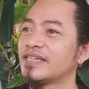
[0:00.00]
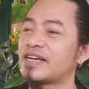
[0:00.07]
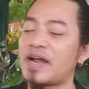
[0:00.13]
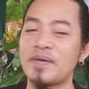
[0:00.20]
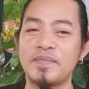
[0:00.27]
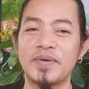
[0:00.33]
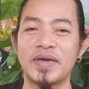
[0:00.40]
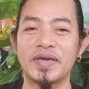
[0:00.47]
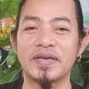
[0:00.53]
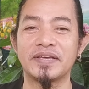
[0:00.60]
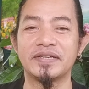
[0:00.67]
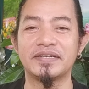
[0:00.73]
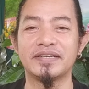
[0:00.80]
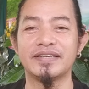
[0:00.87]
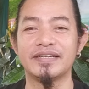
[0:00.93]
grabe
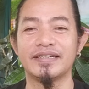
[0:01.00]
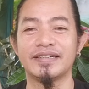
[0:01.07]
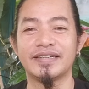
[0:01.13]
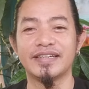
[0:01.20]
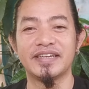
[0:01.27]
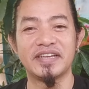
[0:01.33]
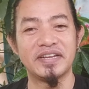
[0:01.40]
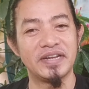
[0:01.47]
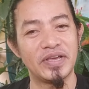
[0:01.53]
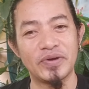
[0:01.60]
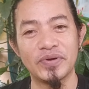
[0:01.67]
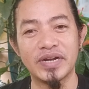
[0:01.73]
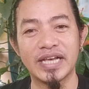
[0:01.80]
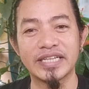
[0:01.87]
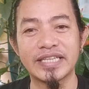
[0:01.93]
hindi
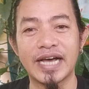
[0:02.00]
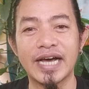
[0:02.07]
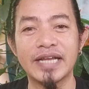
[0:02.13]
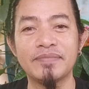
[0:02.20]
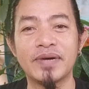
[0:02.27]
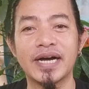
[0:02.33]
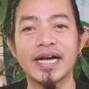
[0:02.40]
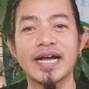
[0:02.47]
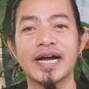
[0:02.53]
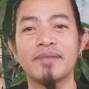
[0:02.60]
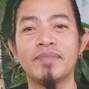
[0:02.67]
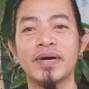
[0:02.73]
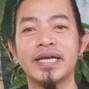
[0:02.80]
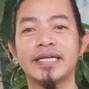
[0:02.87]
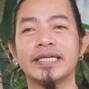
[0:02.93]
ko inasahan mga
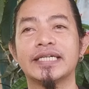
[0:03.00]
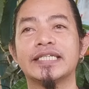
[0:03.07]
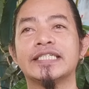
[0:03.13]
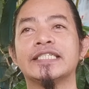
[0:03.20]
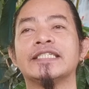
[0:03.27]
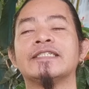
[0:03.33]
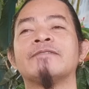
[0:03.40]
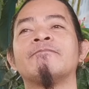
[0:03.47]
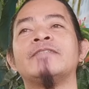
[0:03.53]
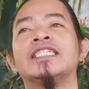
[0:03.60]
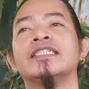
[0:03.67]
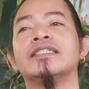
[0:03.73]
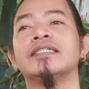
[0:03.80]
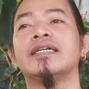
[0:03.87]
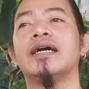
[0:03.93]
kabay na
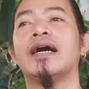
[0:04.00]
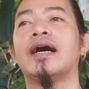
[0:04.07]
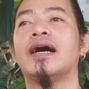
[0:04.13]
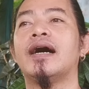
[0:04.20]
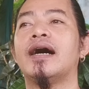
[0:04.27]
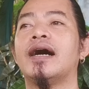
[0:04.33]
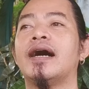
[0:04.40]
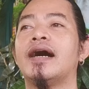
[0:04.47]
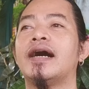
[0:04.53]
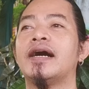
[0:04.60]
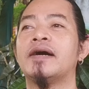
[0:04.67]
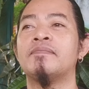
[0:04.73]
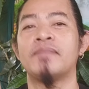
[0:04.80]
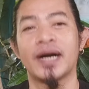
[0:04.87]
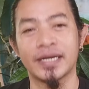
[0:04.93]

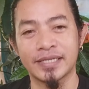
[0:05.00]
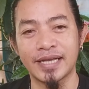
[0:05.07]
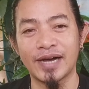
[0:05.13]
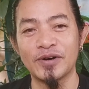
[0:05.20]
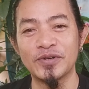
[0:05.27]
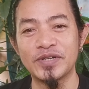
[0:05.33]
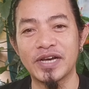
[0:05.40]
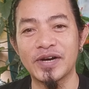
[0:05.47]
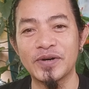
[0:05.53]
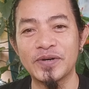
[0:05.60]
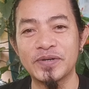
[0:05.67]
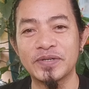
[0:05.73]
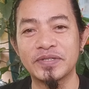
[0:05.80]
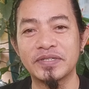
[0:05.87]
uh, makasahod na ako.